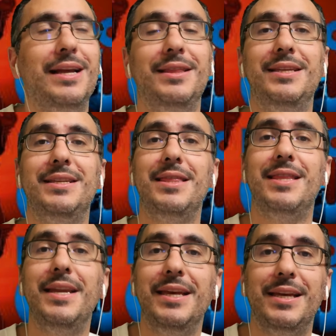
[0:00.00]
il y a une
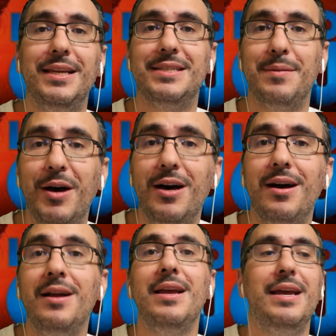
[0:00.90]
dizaine d'années qui les
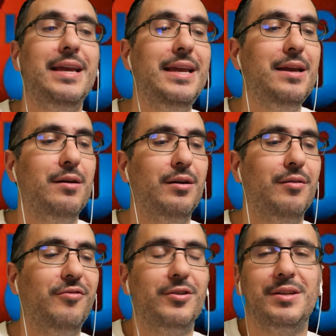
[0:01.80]
séparent, et
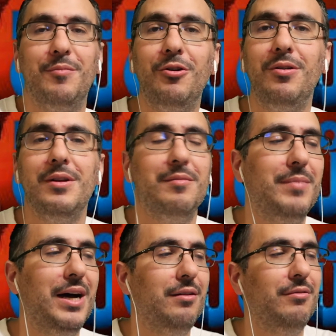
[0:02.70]
euh, forcément,
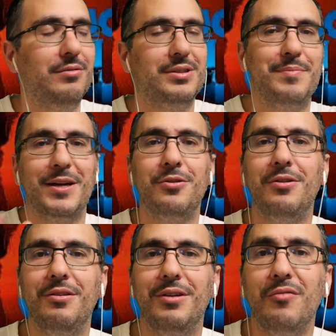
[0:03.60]
bah, euh, ces
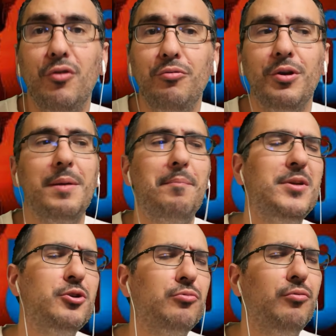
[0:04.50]
personnes euh, évoluent.
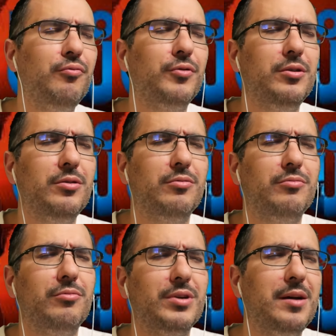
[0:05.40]
Mais je trouve que
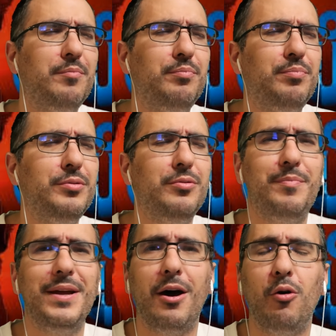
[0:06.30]
on a un peu de
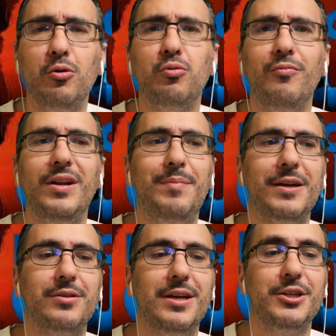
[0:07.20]
peine à retrouver le
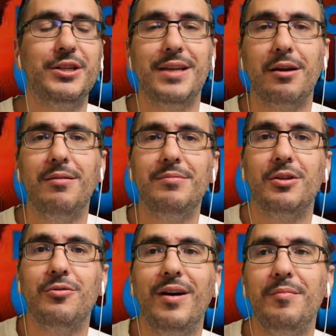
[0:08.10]
personnage, et ça quand même,
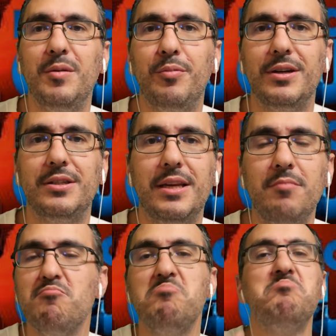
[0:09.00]
ça devrait un petit peu rester.